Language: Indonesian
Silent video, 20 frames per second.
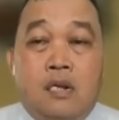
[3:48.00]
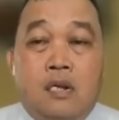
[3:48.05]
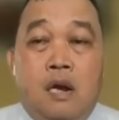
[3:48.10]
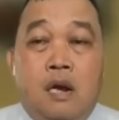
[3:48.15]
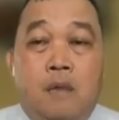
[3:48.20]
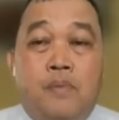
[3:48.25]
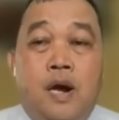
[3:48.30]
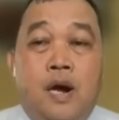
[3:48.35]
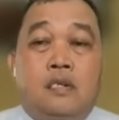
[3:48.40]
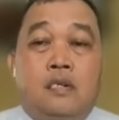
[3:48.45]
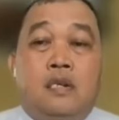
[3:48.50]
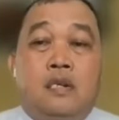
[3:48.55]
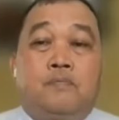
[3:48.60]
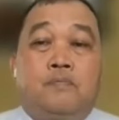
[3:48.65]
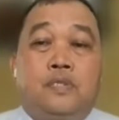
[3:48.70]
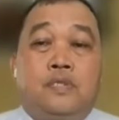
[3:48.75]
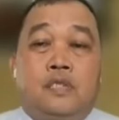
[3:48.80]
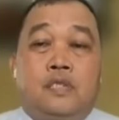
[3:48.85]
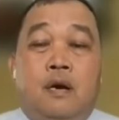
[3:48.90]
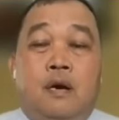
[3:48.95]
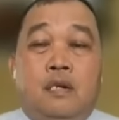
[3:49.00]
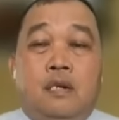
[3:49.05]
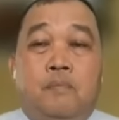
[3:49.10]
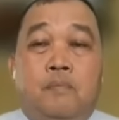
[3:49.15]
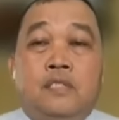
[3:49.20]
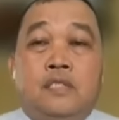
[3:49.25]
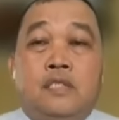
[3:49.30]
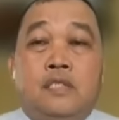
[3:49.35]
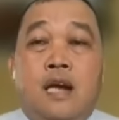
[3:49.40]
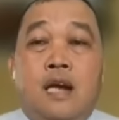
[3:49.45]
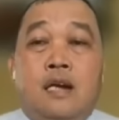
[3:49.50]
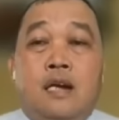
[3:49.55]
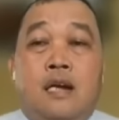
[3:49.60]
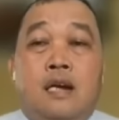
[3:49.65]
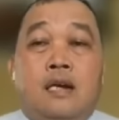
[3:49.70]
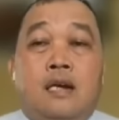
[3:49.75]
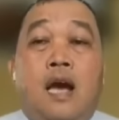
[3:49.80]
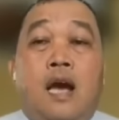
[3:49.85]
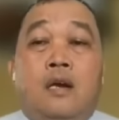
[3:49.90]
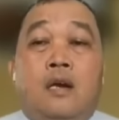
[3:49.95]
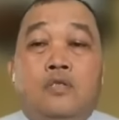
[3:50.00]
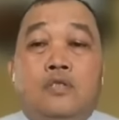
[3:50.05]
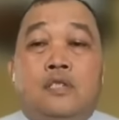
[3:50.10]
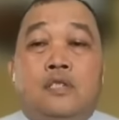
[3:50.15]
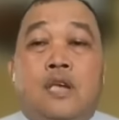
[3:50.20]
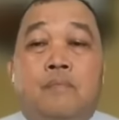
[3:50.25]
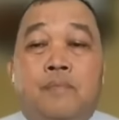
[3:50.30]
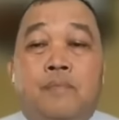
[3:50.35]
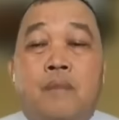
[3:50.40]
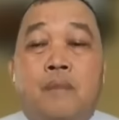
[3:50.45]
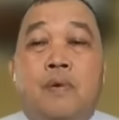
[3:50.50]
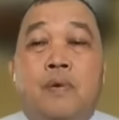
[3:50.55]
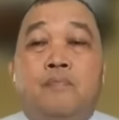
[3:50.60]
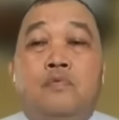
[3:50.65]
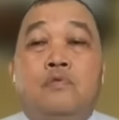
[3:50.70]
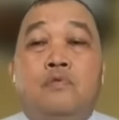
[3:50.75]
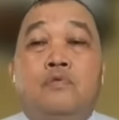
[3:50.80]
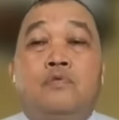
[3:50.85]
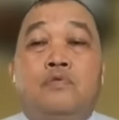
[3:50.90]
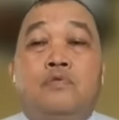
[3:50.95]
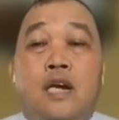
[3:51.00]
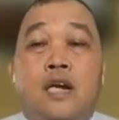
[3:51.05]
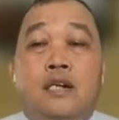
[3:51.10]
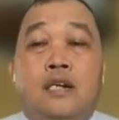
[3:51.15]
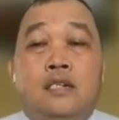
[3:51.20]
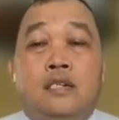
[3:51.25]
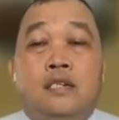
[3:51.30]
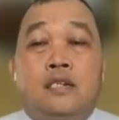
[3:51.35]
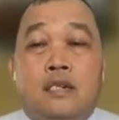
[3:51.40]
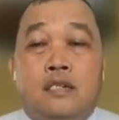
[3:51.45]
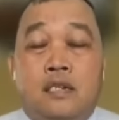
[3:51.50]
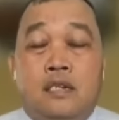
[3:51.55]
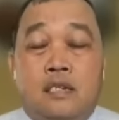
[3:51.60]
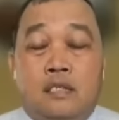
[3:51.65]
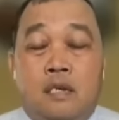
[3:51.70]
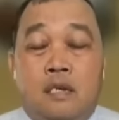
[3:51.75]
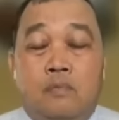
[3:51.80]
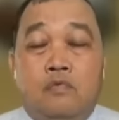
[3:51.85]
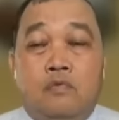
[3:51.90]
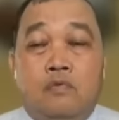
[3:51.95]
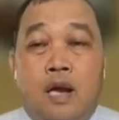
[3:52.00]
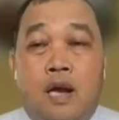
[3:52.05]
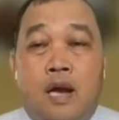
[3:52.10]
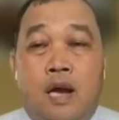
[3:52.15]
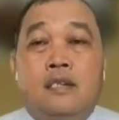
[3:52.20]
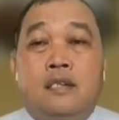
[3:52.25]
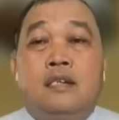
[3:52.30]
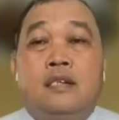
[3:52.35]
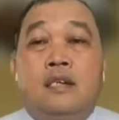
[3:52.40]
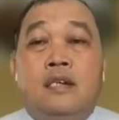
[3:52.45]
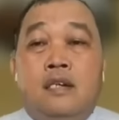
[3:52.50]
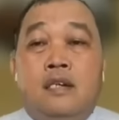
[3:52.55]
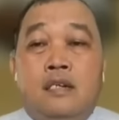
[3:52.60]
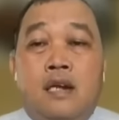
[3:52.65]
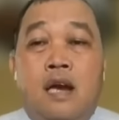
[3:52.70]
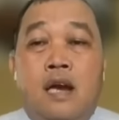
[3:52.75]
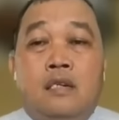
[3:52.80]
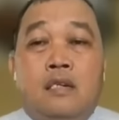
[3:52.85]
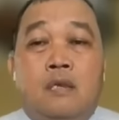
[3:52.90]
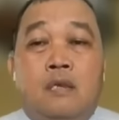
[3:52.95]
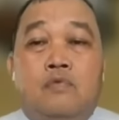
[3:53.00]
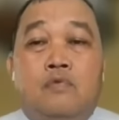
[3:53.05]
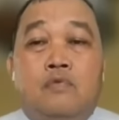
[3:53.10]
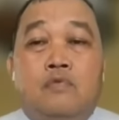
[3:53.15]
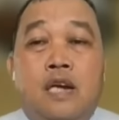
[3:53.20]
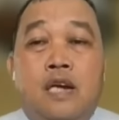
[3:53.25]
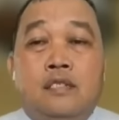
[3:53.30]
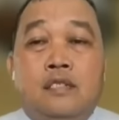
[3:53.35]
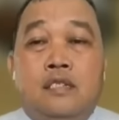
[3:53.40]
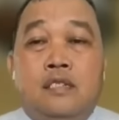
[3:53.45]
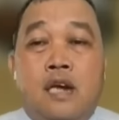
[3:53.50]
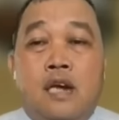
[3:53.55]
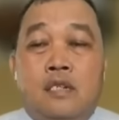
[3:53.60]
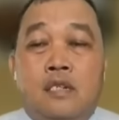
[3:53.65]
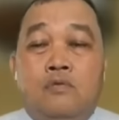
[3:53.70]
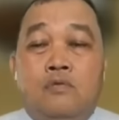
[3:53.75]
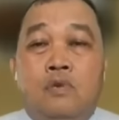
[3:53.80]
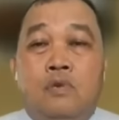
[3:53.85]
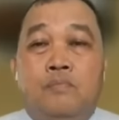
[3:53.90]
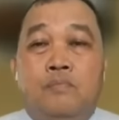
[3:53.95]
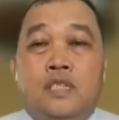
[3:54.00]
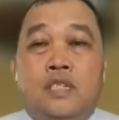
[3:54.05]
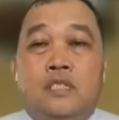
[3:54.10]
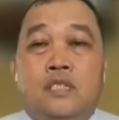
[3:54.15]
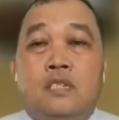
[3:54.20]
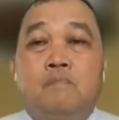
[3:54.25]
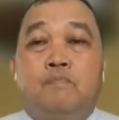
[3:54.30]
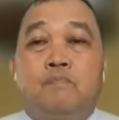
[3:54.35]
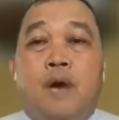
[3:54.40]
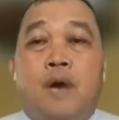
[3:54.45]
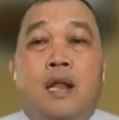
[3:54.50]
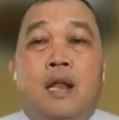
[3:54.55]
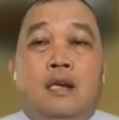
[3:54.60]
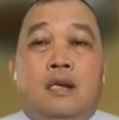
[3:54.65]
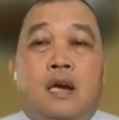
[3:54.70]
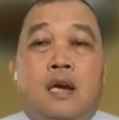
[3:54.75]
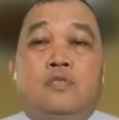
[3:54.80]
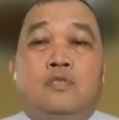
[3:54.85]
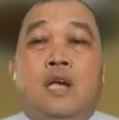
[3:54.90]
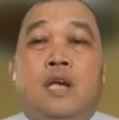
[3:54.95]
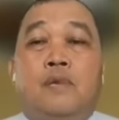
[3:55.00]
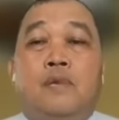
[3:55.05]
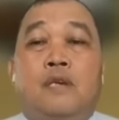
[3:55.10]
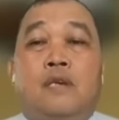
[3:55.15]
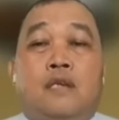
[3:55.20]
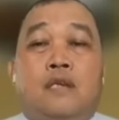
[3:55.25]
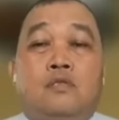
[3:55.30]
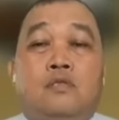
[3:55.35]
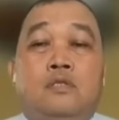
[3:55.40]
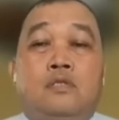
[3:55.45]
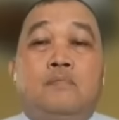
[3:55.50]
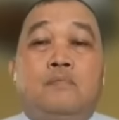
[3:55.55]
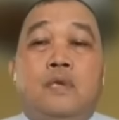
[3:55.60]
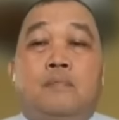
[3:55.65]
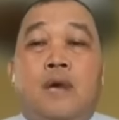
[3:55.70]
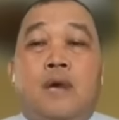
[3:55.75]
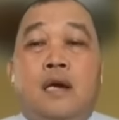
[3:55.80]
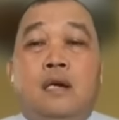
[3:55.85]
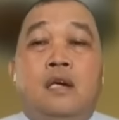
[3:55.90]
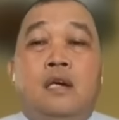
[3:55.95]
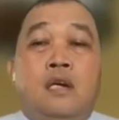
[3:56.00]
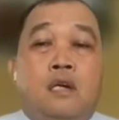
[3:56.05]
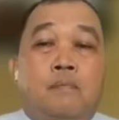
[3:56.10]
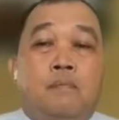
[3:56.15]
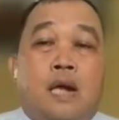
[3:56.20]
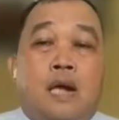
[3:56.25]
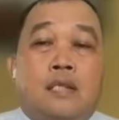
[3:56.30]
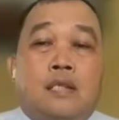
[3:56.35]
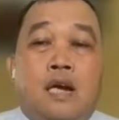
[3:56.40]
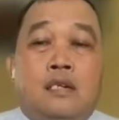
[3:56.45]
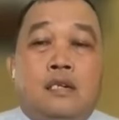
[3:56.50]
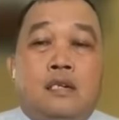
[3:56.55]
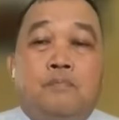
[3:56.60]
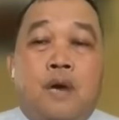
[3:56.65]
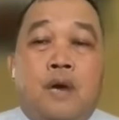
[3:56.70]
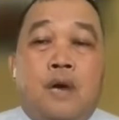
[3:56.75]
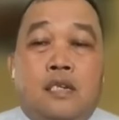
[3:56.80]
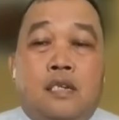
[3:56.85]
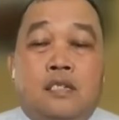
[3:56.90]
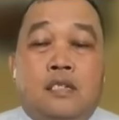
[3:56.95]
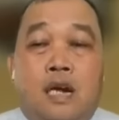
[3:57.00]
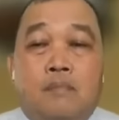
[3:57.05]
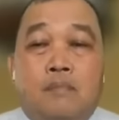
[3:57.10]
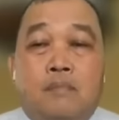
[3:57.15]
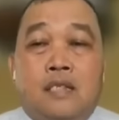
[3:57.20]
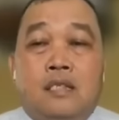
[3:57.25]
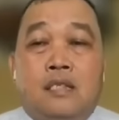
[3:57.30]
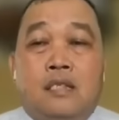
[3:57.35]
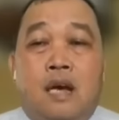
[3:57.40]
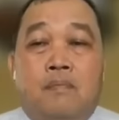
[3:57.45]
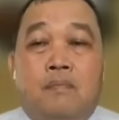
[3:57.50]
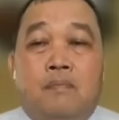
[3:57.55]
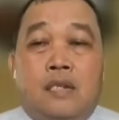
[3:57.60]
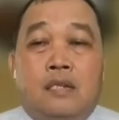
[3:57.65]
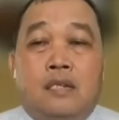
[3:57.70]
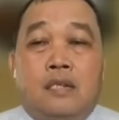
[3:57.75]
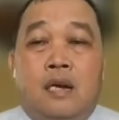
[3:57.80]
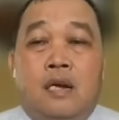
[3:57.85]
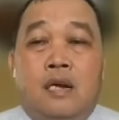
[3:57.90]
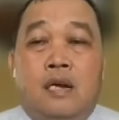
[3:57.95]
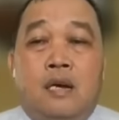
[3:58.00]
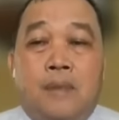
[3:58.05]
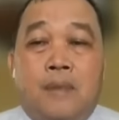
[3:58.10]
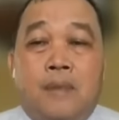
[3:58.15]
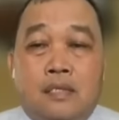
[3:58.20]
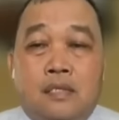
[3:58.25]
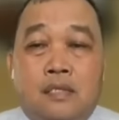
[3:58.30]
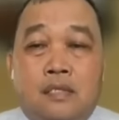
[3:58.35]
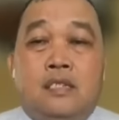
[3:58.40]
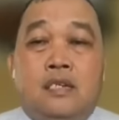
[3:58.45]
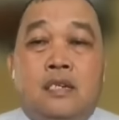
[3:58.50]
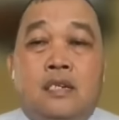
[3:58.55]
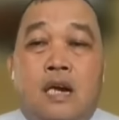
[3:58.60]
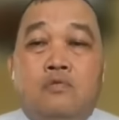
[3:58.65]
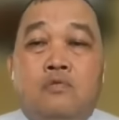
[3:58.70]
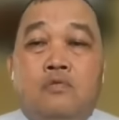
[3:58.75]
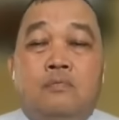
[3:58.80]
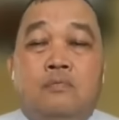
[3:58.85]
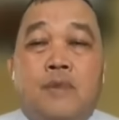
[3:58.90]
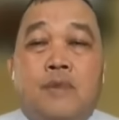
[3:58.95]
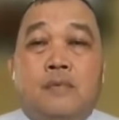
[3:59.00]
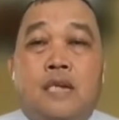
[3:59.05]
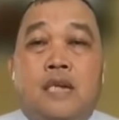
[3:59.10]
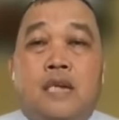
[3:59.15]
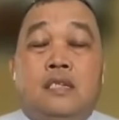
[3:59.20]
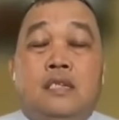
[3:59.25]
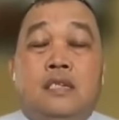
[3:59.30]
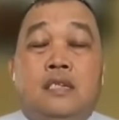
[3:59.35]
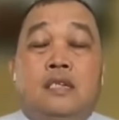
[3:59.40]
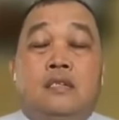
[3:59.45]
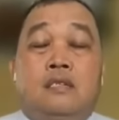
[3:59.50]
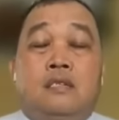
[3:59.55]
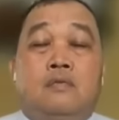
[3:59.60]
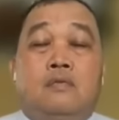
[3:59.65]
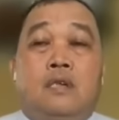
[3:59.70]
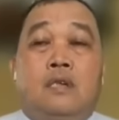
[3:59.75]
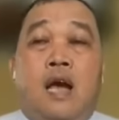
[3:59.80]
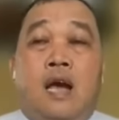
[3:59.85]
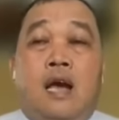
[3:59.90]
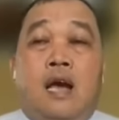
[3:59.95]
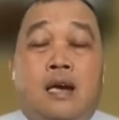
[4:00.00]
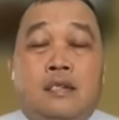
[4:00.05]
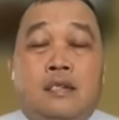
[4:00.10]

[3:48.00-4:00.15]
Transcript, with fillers: ada badai, bisa ada bencana kalau sampai pembunuhnya tidak diketemukan dan kemudian tidak dihukum setimpal. Kalau zaman waktu itu memang mata dibalas dengan mata, hmm. eh, mati dengan hukuman mati. Nah,